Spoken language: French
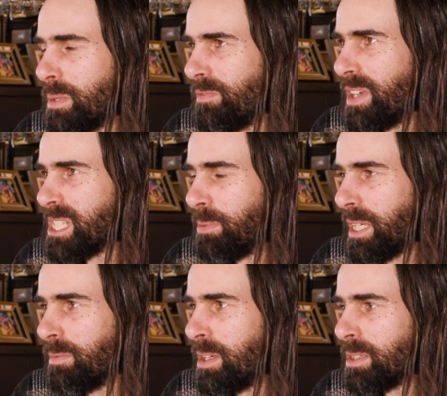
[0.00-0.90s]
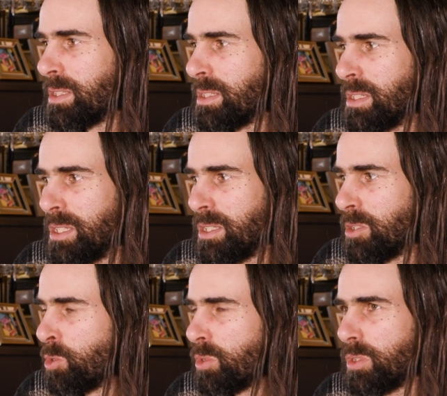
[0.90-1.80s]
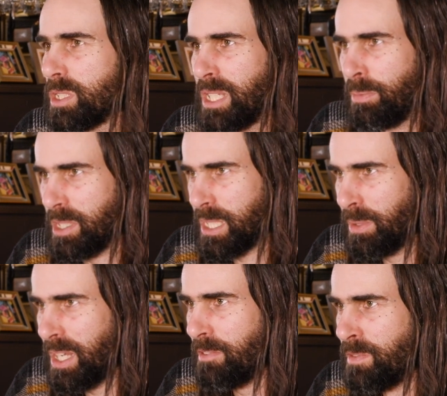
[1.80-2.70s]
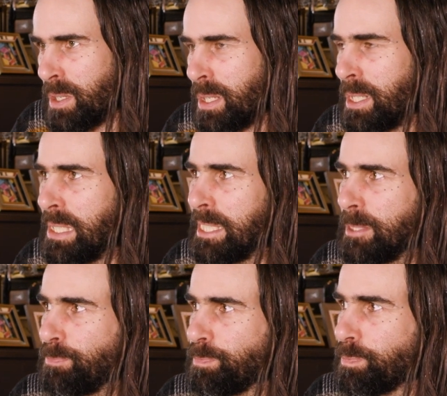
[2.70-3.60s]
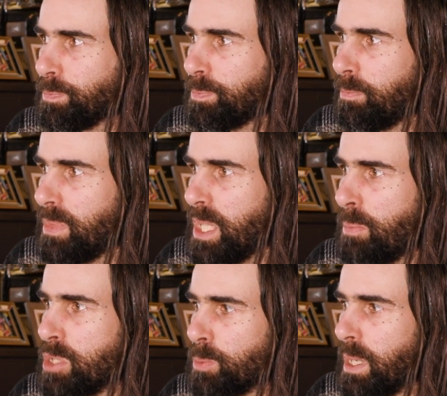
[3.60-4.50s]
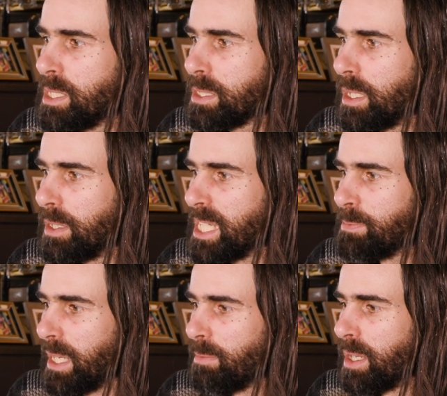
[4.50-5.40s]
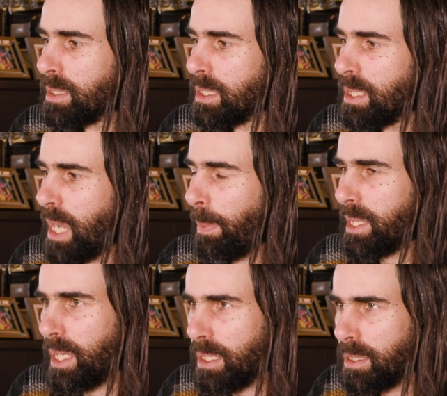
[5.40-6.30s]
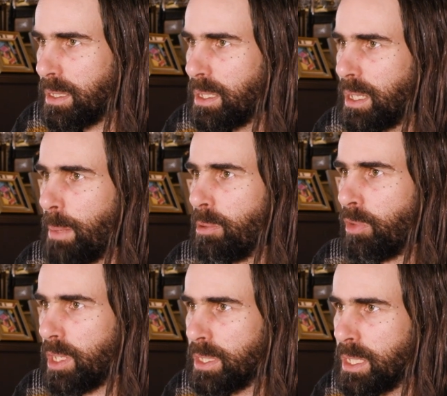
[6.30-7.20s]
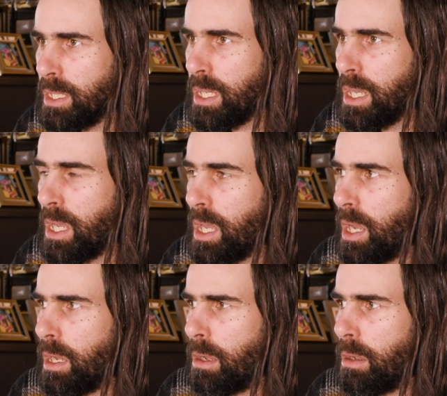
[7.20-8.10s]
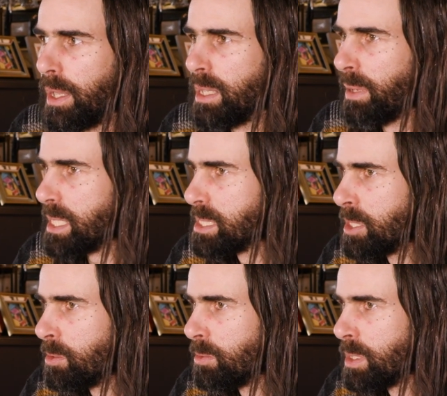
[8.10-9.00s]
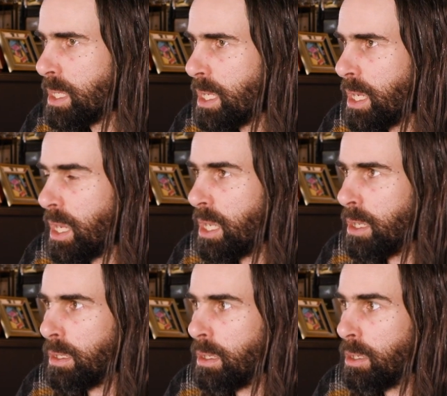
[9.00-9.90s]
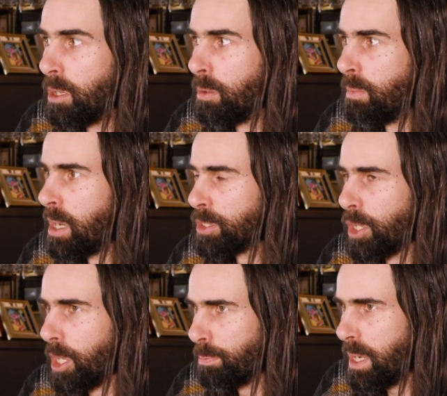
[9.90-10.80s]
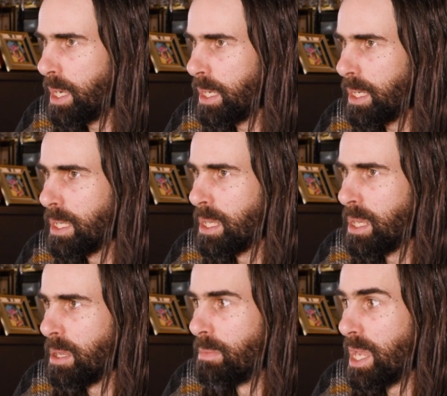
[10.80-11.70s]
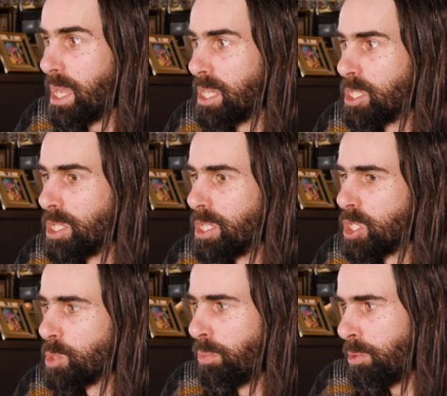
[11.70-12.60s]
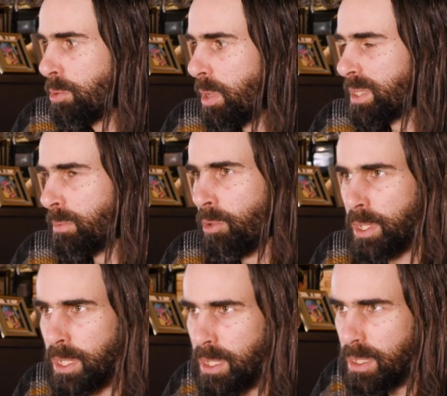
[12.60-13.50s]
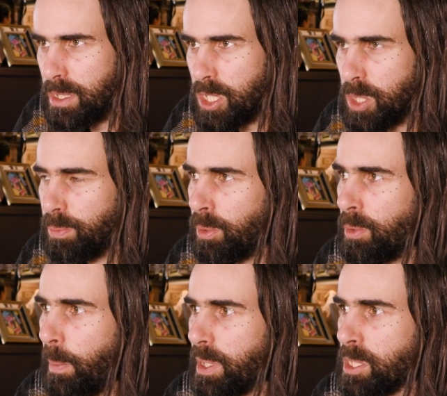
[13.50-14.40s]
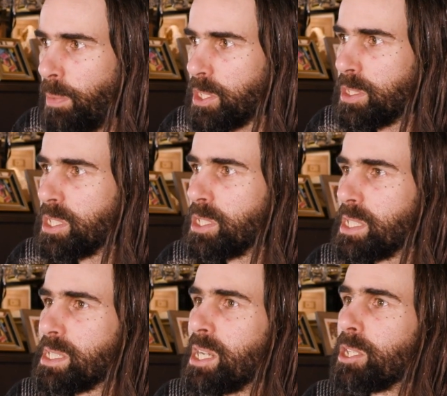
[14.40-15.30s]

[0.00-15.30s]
qui me fait expérimenter tout ce qui est possible dans la vie. Puis je pense que d'expérimenter la précarité, la pauvreté, euh, la dépression, le, manque de repères, ben je peux en témoigner. Je peux, après une personne qui se sent